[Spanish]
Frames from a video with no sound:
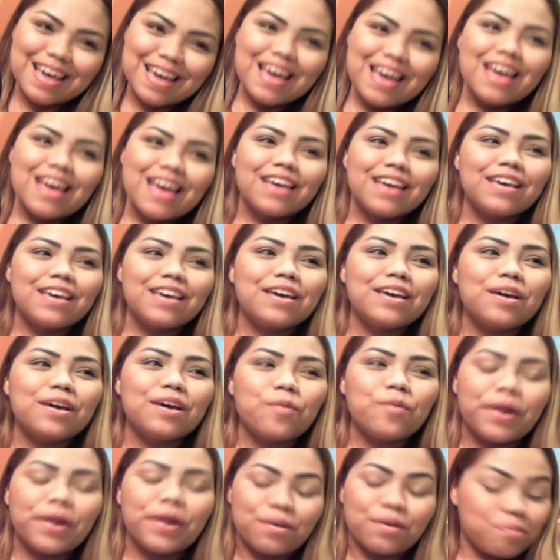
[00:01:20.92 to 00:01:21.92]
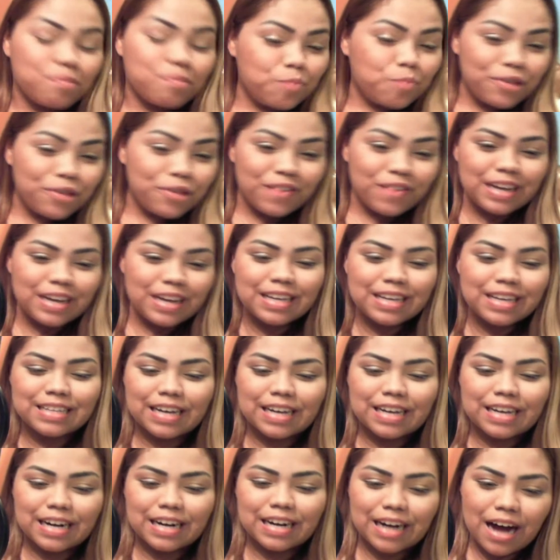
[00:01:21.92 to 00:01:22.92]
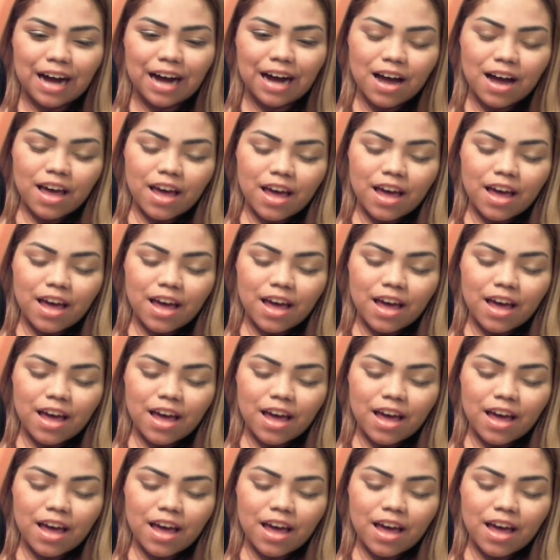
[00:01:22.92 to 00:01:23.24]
Y bueno, muy feliz de estar acá.